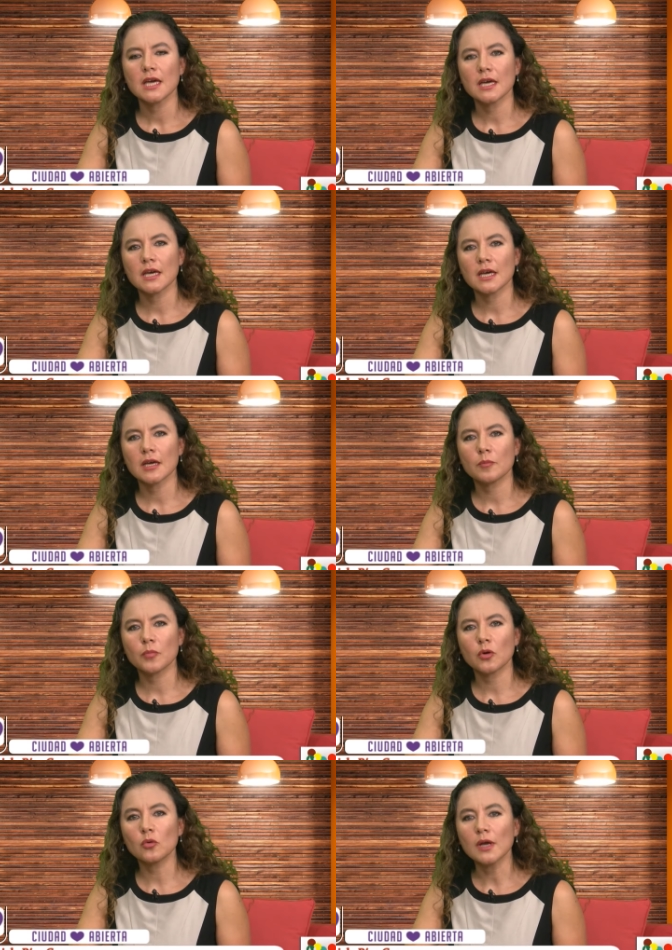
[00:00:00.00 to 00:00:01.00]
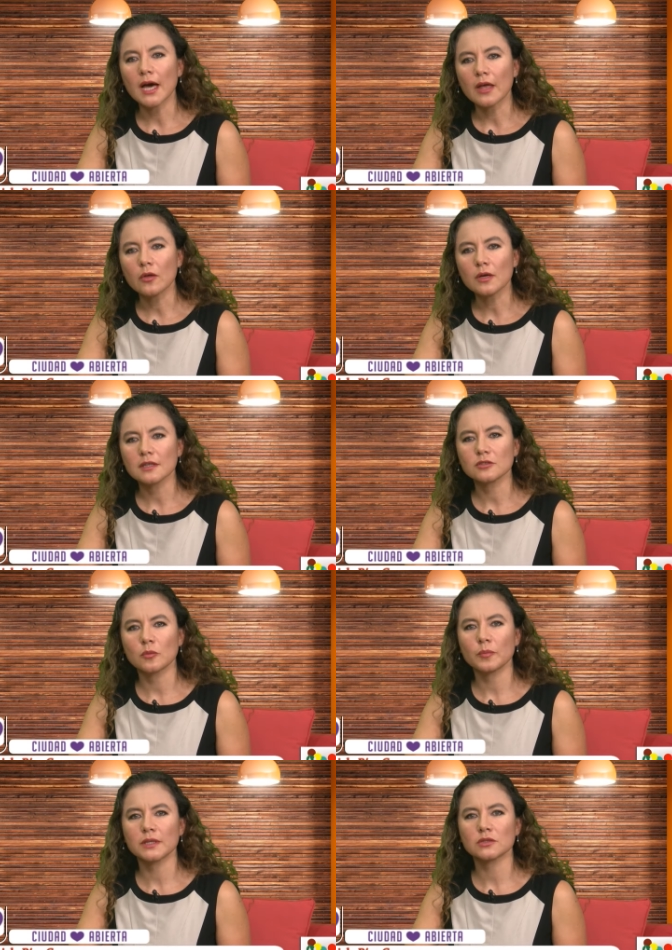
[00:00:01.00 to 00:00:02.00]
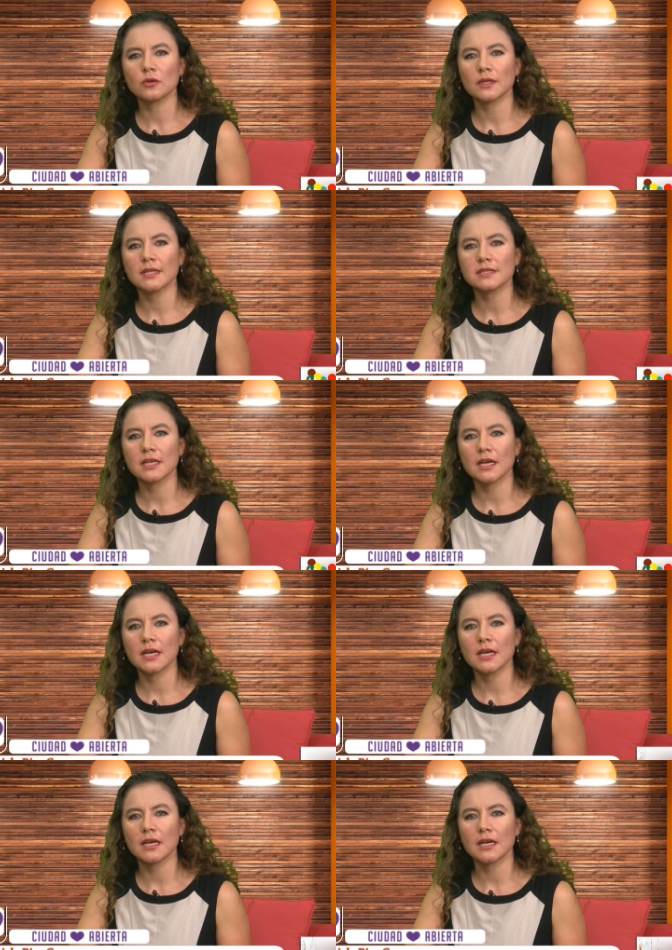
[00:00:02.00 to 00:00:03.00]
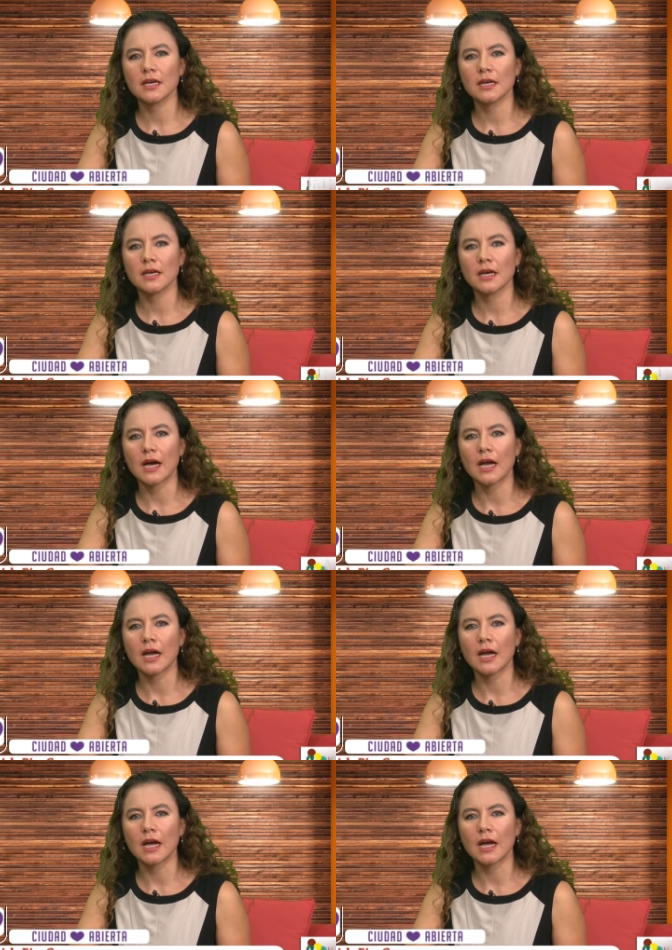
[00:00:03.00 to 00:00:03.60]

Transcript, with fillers: Eh, por un lado, que son personas que eh,